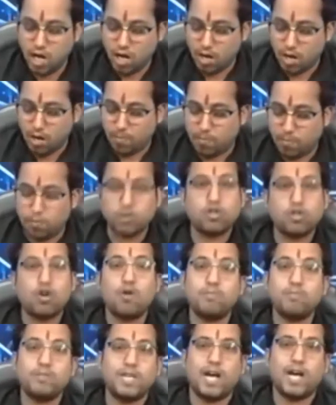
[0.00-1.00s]
প্রথম
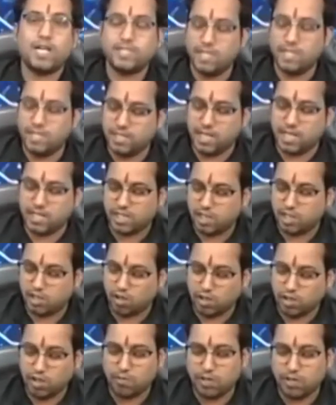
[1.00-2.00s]
যে আছেন তার সাথে
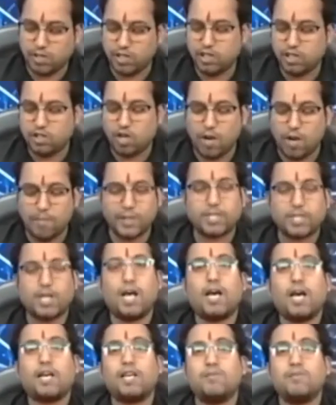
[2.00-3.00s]
কথা বলে নিই জয় মাতারা
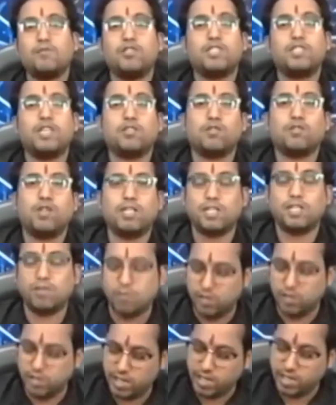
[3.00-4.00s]
কে বলছেন কোথা থেকে
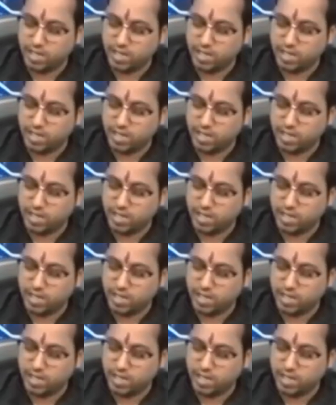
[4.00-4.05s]
বলছেন